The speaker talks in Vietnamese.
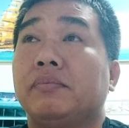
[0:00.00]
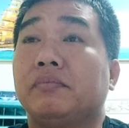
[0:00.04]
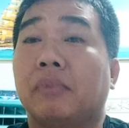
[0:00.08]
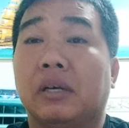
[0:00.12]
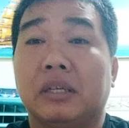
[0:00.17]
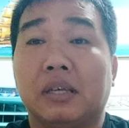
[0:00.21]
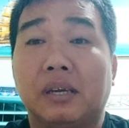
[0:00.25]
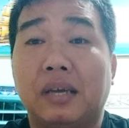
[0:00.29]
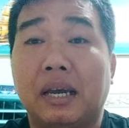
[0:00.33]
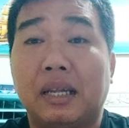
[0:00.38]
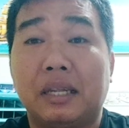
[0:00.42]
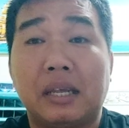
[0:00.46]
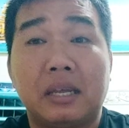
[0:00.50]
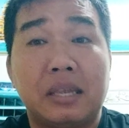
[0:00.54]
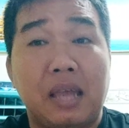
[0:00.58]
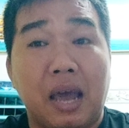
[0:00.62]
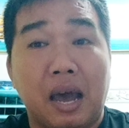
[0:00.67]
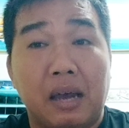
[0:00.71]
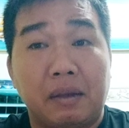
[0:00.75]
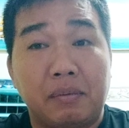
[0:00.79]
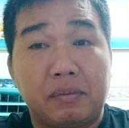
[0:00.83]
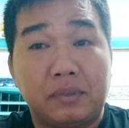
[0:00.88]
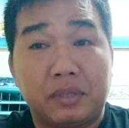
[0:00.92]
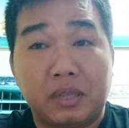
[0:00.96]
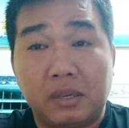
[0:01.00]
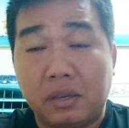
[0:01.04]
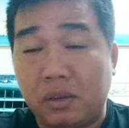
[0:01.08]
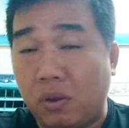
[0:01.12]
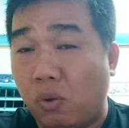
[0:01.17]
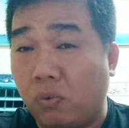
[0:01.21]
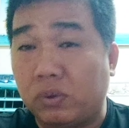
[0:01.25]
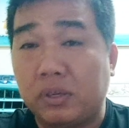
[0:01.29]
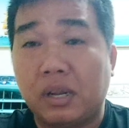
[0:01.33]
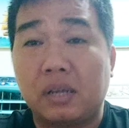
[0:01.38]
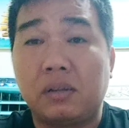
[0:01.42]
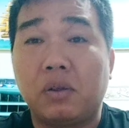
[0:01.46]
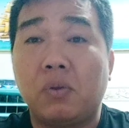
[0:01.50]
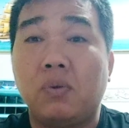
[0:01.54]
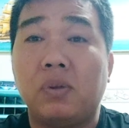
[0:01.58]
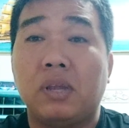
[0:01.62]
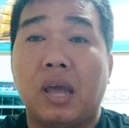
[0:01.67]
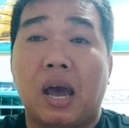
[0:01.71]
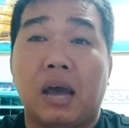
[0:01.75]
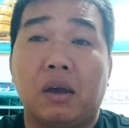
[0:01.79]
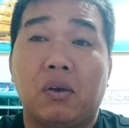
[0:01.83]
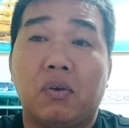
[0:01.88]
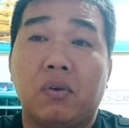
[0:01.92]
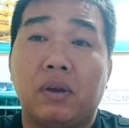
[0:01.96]
mà khi ra tới giờ cái dục nó chứ
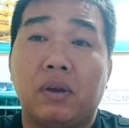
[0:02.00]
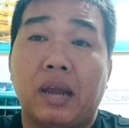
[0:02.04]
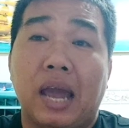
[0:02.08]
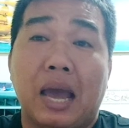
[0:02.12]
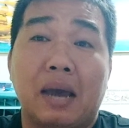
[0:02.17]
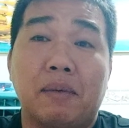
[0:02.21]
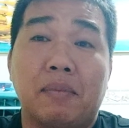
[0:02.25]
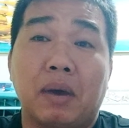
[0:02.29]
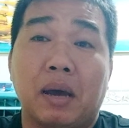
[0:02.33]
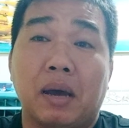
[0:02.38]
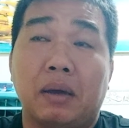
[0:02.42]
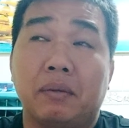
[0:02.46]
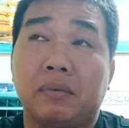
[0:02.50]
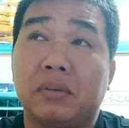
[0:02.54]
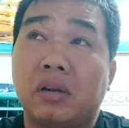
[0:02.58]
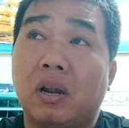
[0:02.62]
giờ con gà mà